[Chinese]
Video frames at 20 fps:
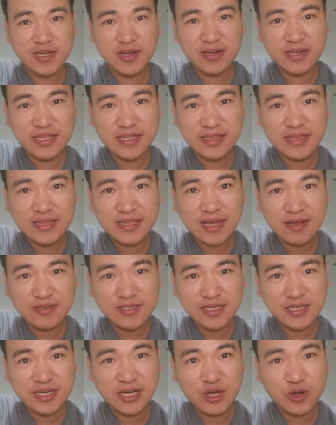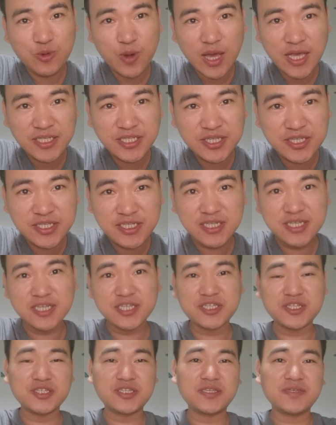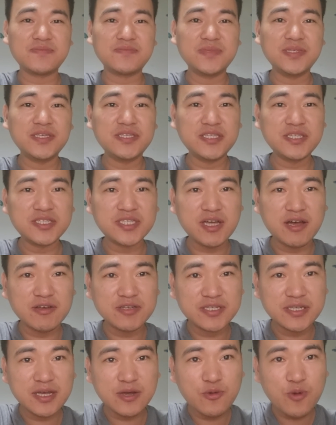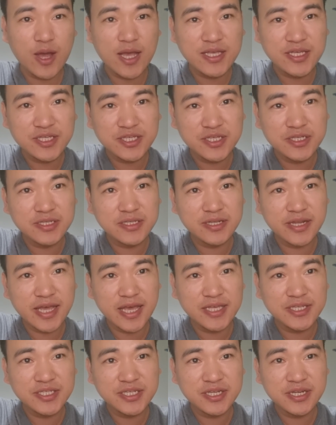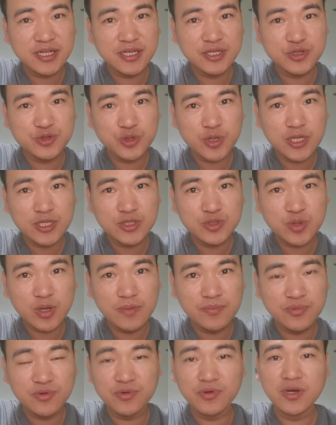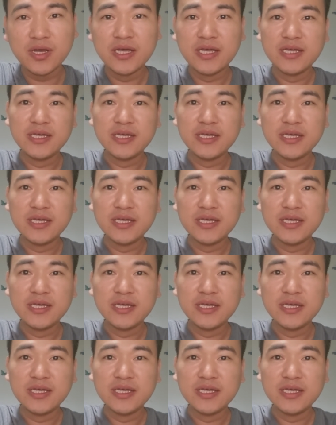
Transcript: 校领导层很关心这个事情，已经找关系联系了宣传部，